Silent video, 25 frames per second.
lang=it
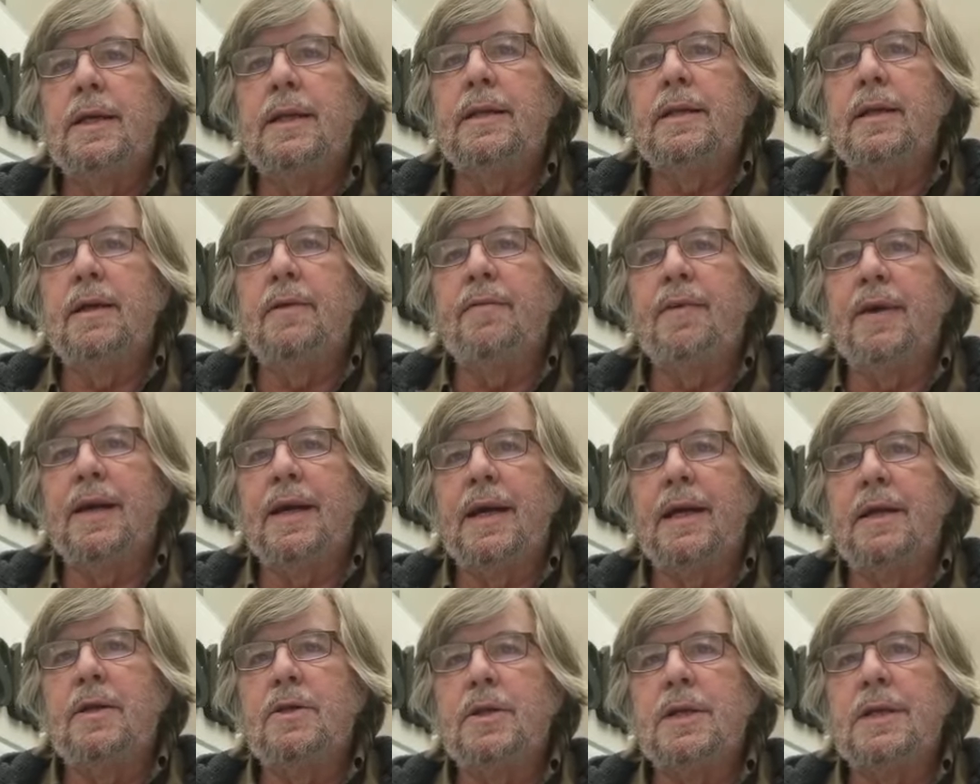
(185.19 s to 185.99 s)

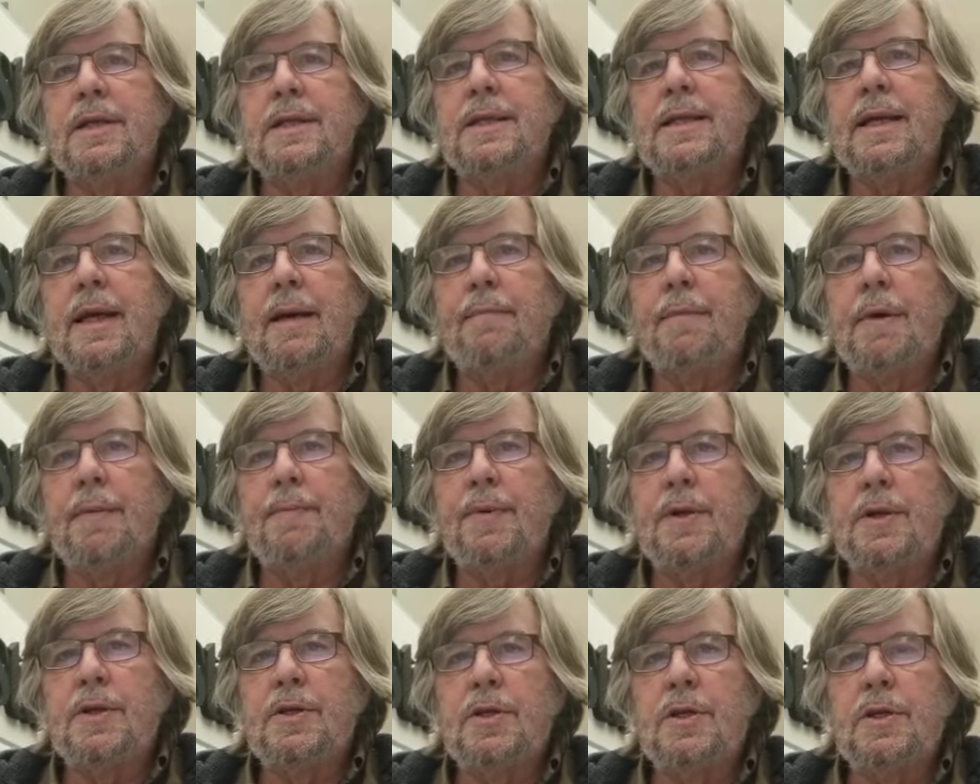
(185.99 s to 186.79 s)
intervenga il CSM
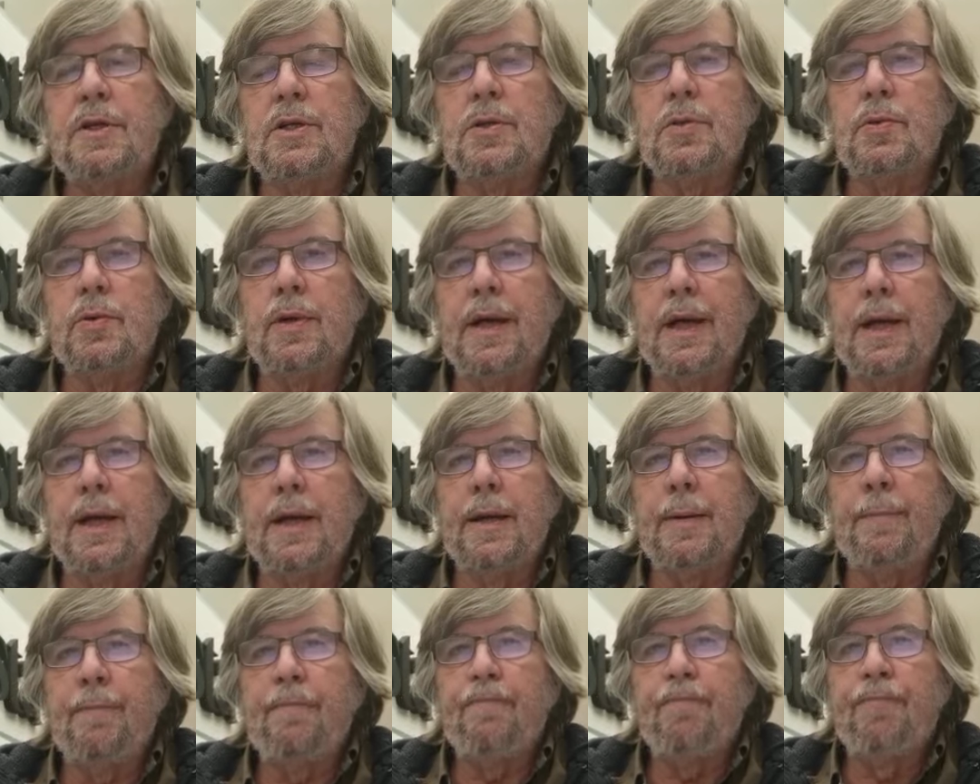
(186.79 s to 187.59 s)
per
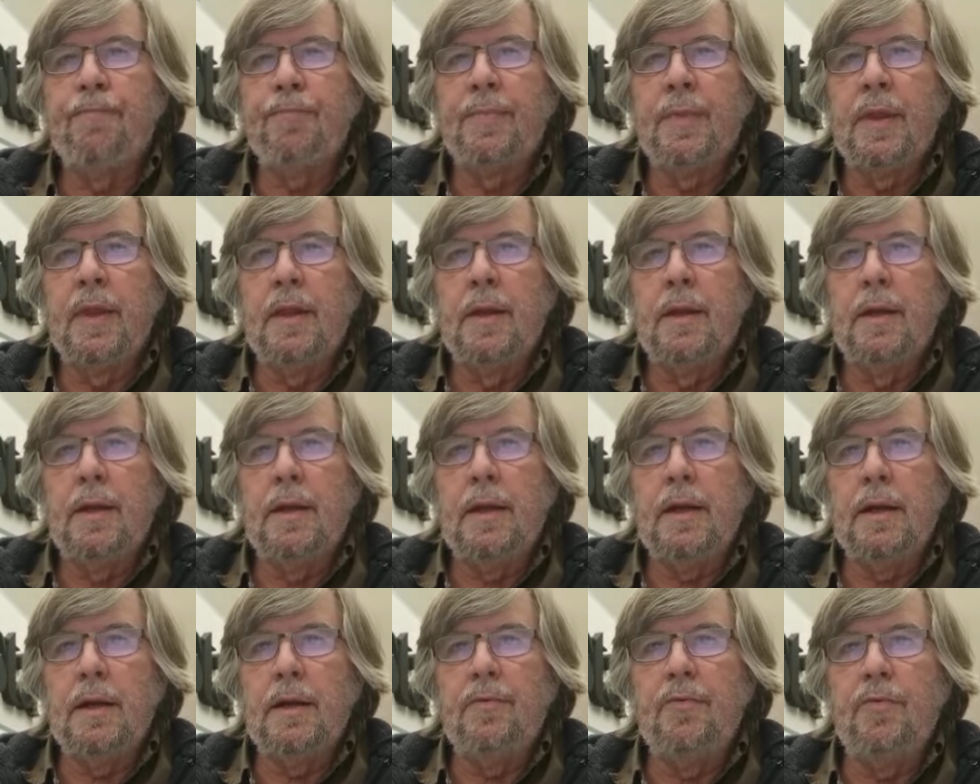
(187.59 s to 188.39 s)
censurare
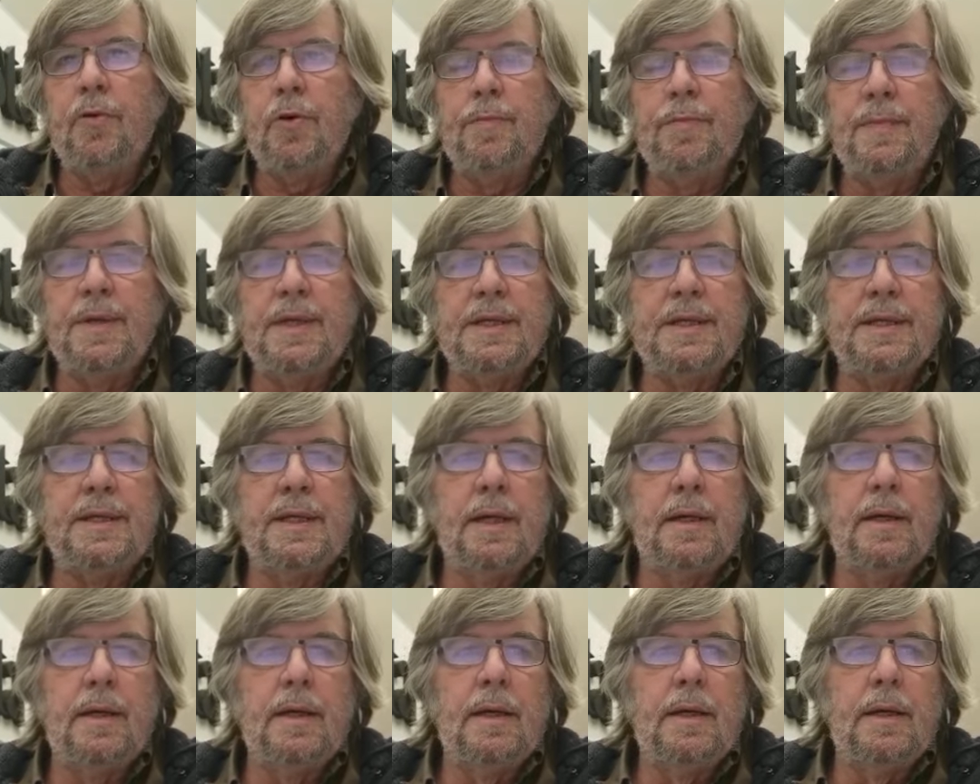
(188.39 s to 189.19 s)
il
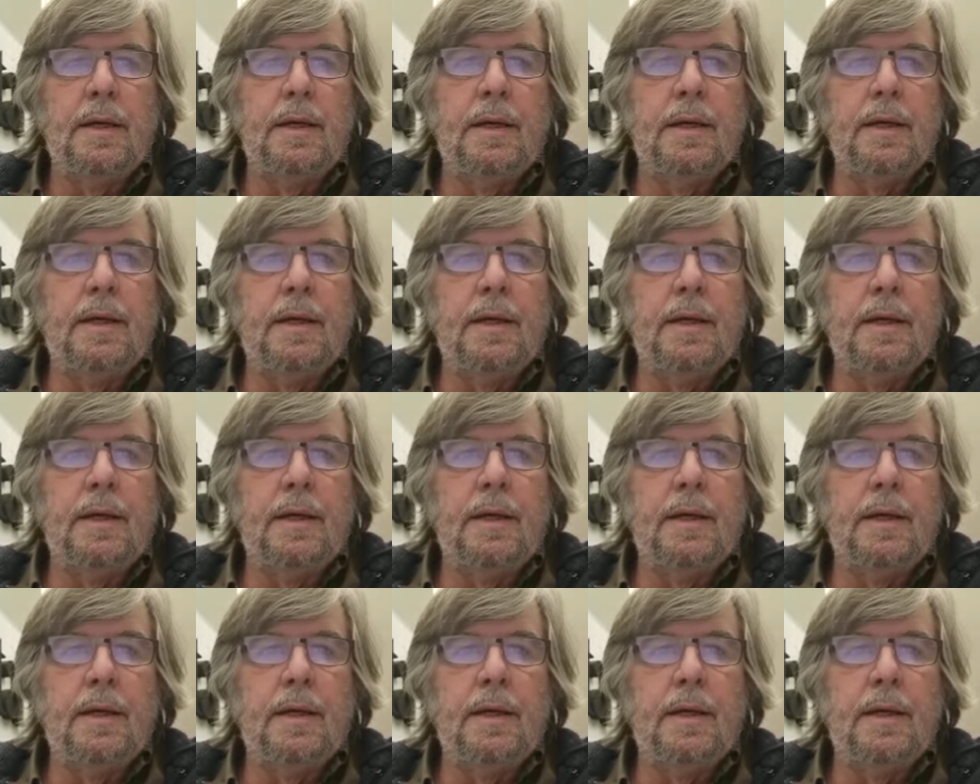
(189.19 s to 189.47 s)
riformista.